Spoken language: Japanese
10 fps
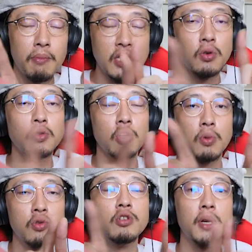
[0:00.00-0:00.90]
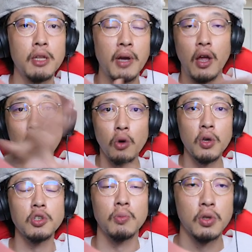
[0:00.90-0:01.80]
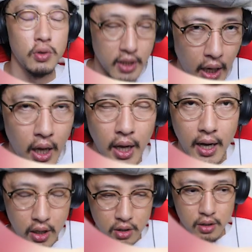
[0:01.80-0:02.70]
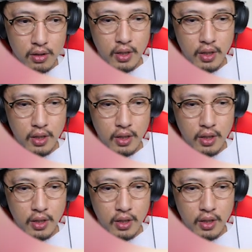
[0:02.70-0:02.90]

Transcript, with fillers: まあそういうところも含めて、まあ、やり込み要素も当然ある、